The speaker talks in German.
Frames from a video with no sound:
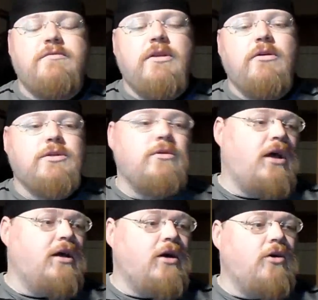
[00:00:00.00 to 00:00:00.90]
es wird noch so
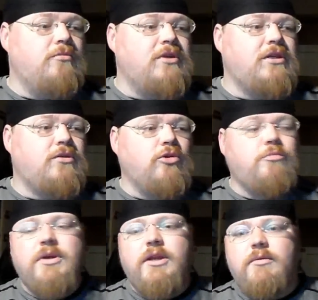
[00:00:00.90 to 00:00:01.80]
lange dauern, bis ich
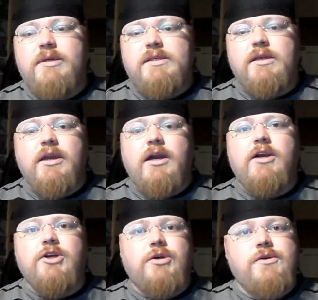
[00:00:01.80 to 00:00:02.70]
tot bin, aber ich sehe
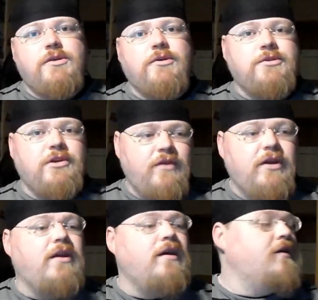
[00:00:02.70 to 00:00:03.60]
keine Chance noch zu
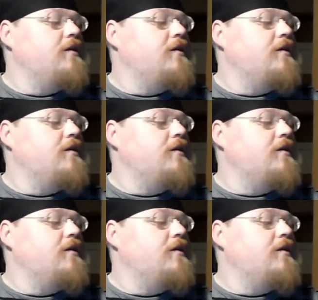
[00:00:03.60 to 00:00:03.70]
gewinnen.